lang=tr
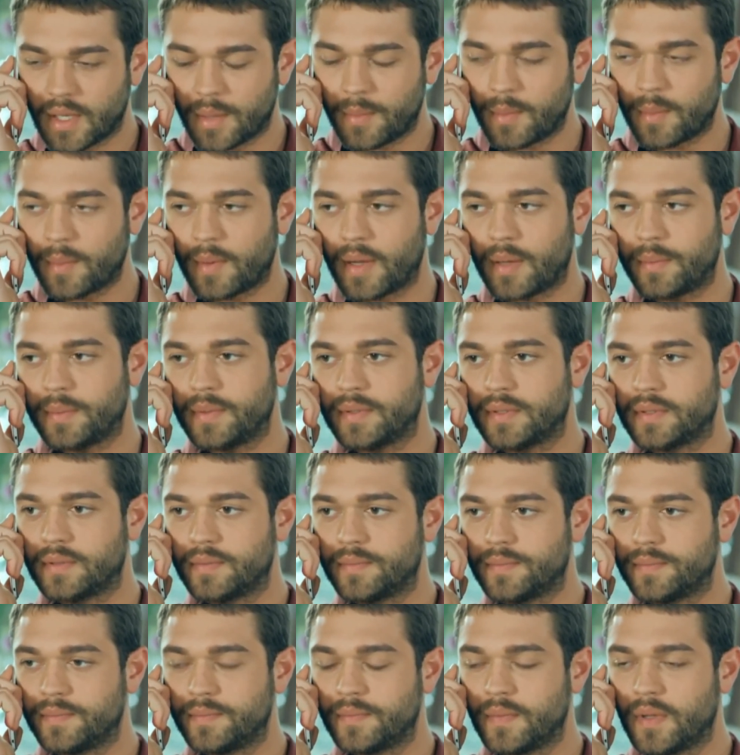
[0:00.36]
Tamam abi.
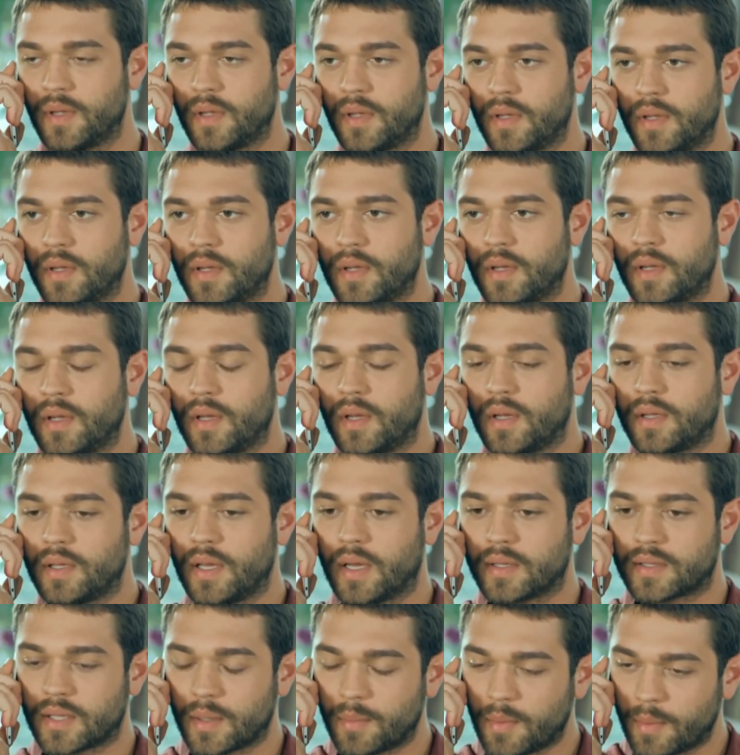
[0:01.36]

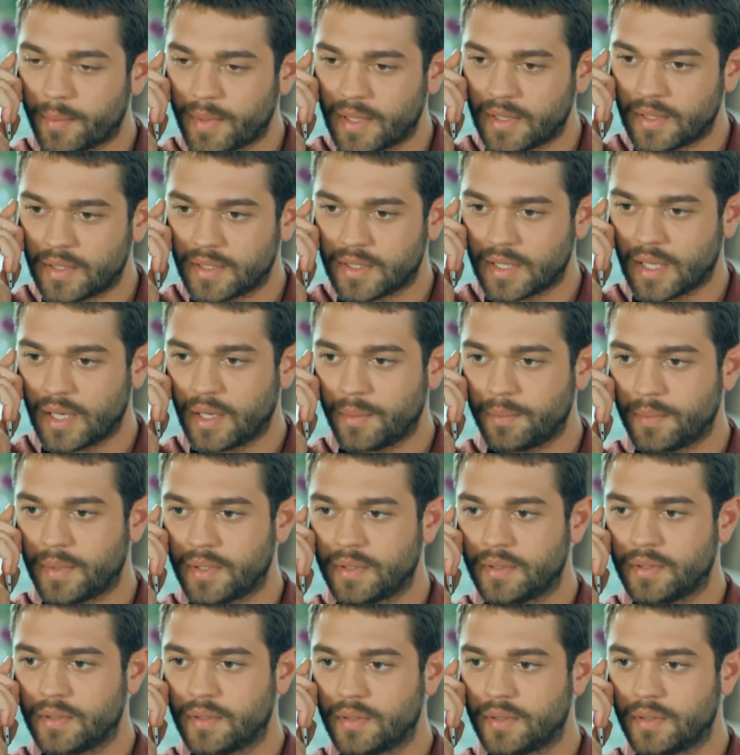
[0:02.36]
Ya tamam endişelenme.